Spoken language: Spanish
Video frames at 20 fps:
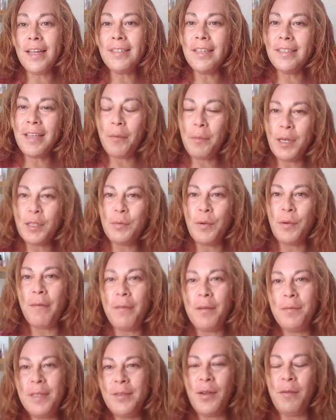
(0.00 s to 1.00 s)
Gracias amigos por
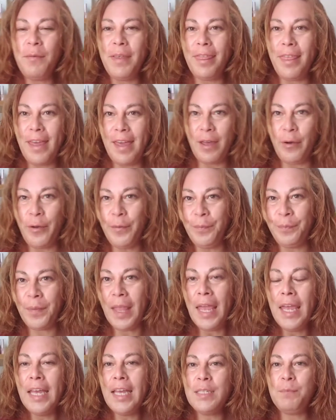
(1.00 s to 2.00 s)
haber visto el video.
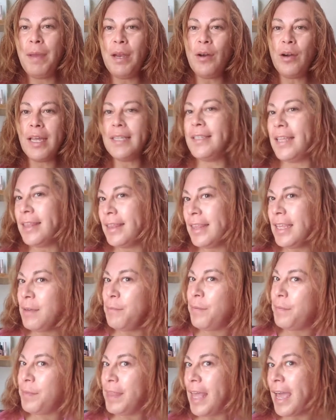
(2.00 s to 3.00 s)
Espero que este
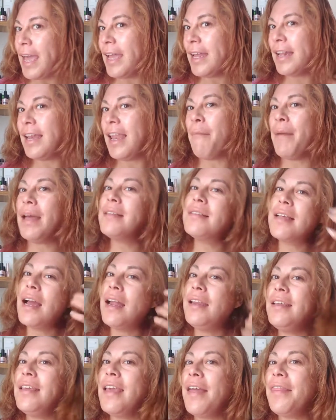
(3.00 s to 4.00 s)
tip de la
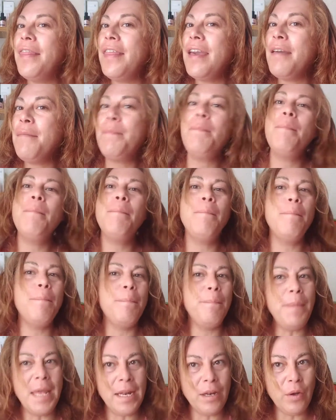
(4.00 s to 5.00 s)
mascarilla de
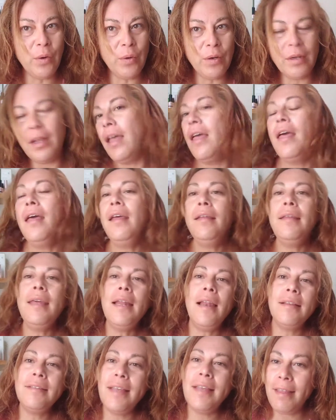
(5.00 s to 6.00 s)
melón
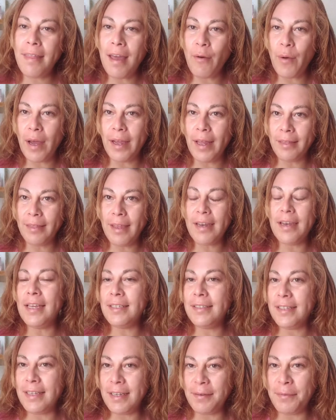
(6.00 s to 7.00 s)
y el aceite de aguacate
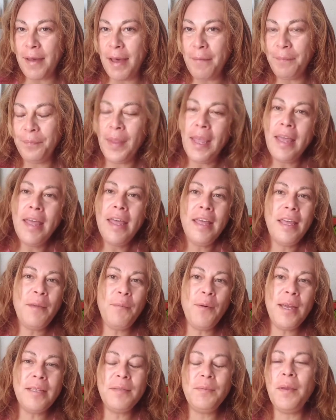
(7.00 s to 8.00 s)
les sirva.
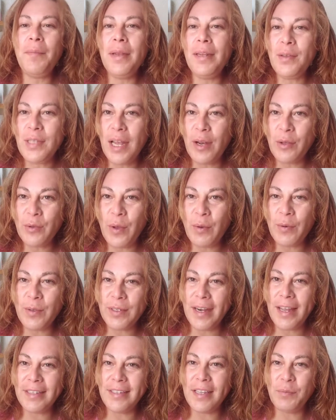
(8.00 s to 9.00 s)
Y pues bienvenidos a los
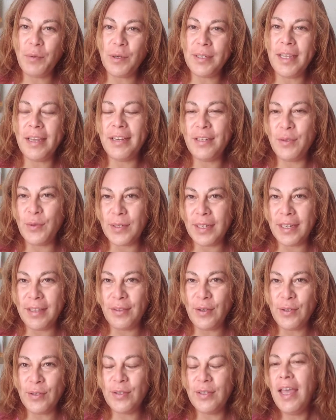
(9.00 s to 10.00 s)
nuevos, gracias por seguir
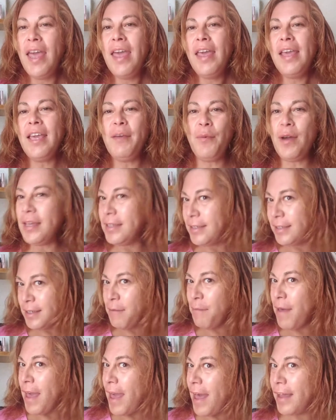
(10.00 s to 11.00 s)
suscritos. Y pues
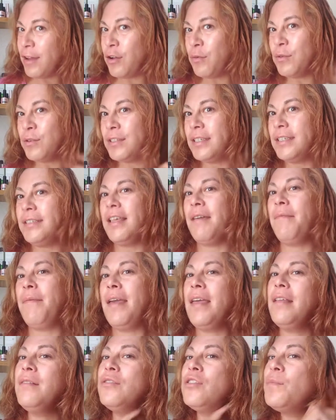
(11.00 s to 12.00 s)
vean cómo sí se
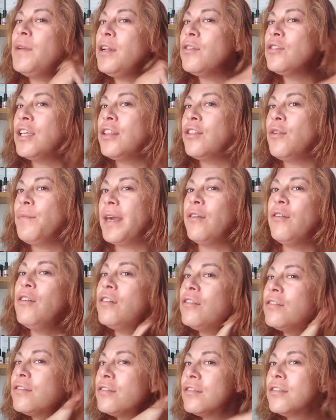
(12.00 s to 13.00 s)
ven, yo me lo siento
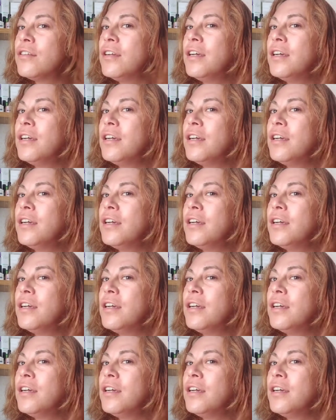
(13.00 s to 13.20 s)
mejor.